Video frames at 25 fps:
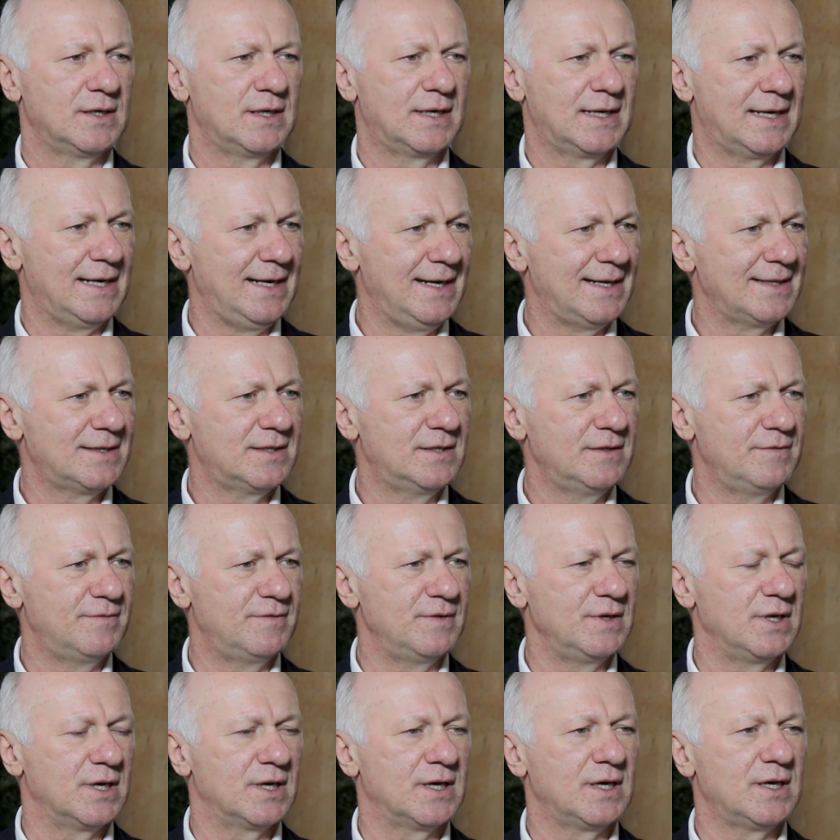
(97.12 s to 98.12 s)

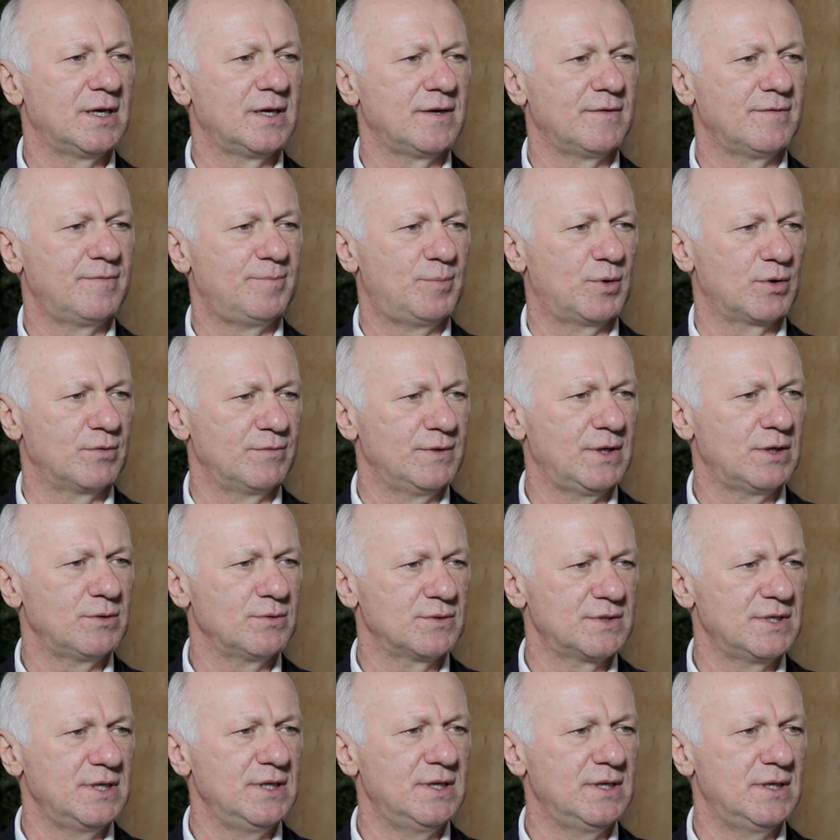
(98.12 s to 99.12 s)
relatywnie w
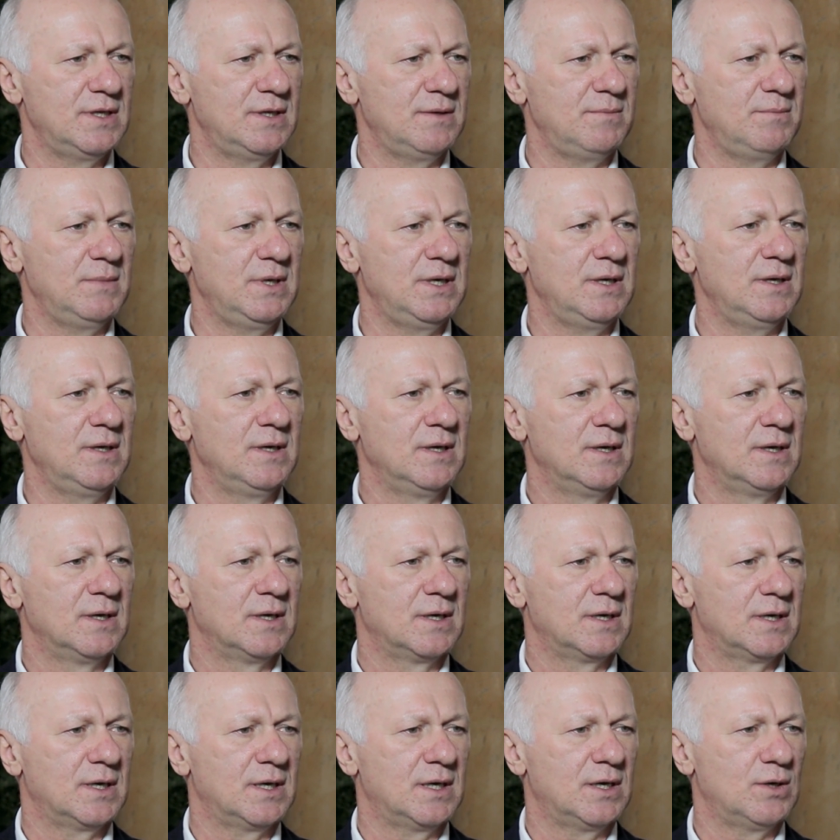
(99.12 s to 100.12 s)
porównaniu z innymi
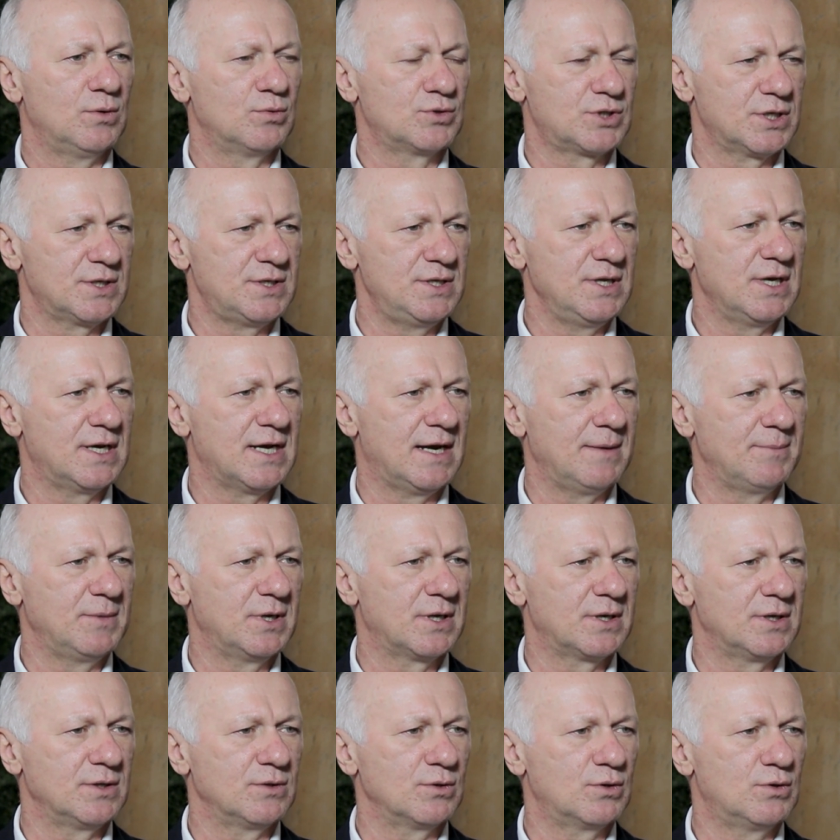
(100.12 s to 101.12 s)
e,
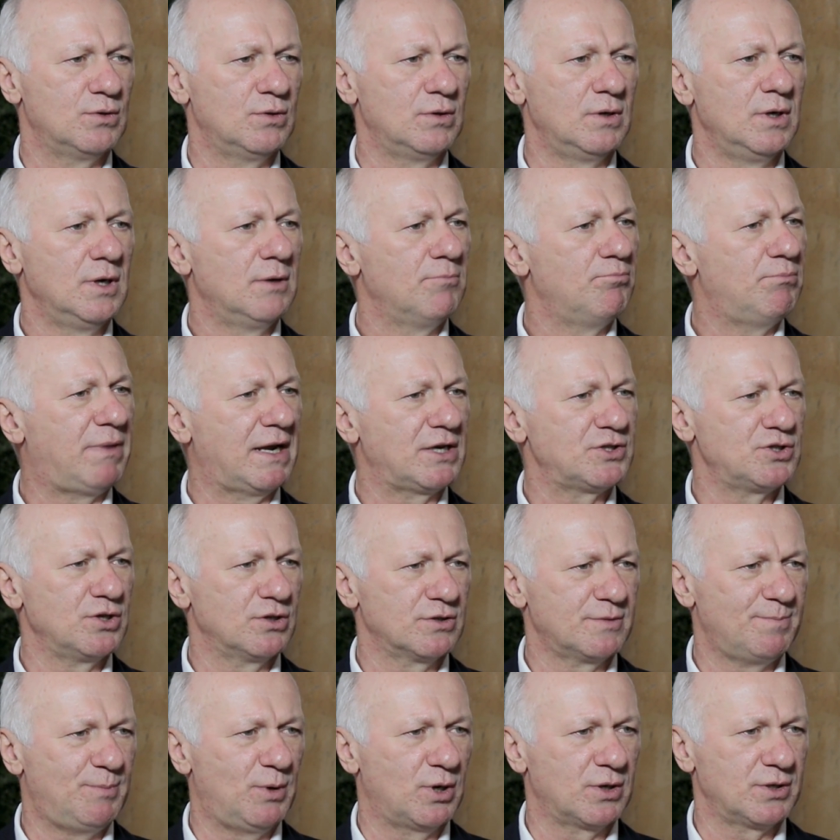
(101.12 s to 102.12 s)
uczestnikami rynku bardziej
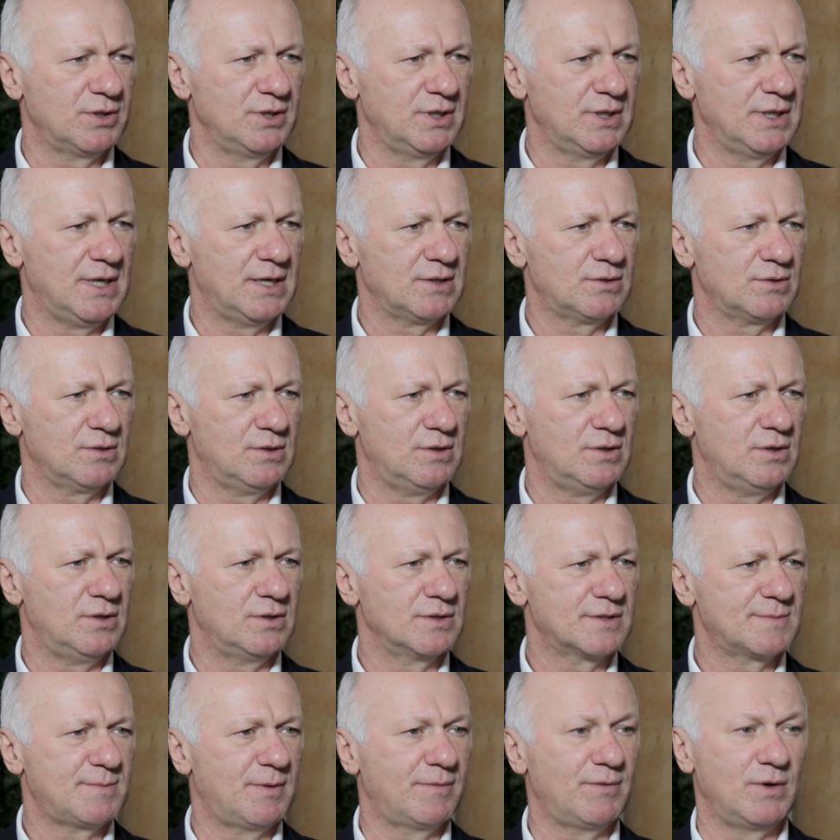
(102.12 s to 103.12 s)
odporny na
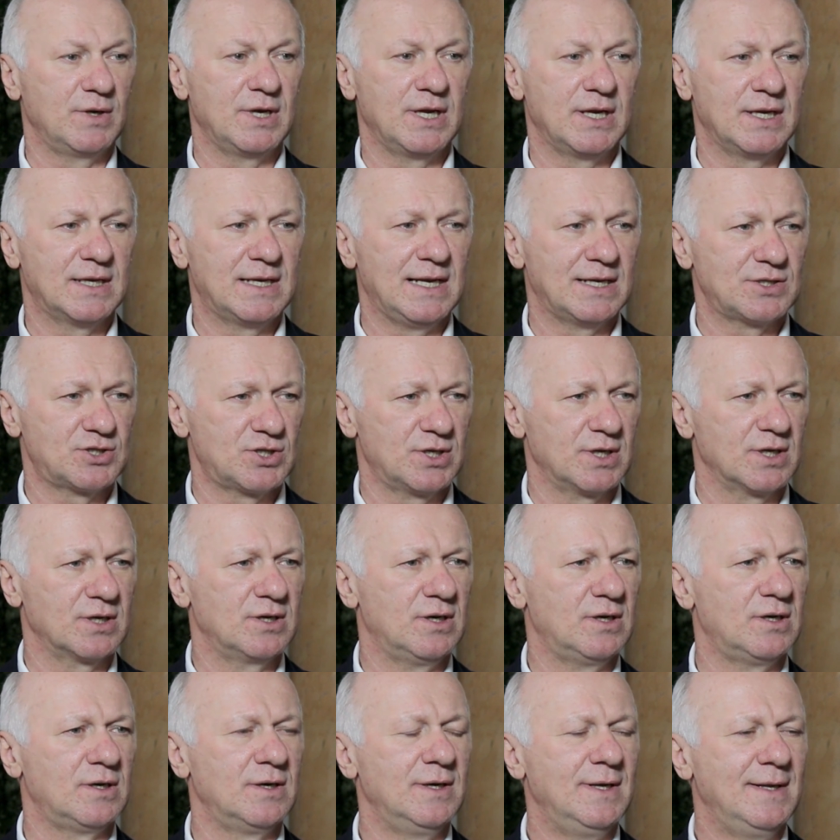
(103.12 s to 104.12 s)
to spowolnienie.
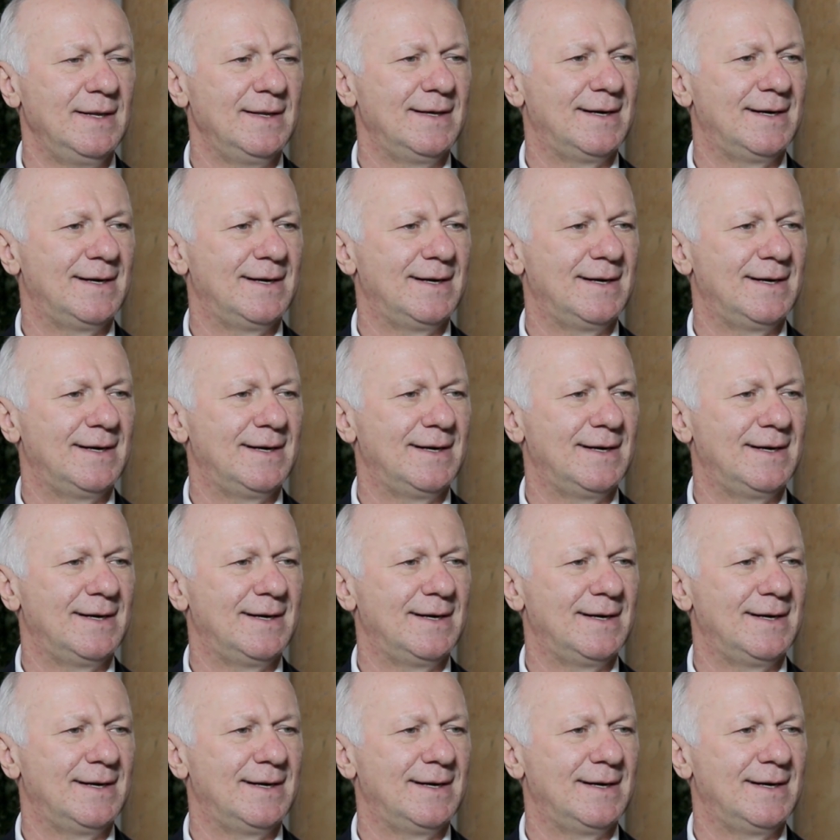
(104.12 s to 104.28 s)
Dlaczego?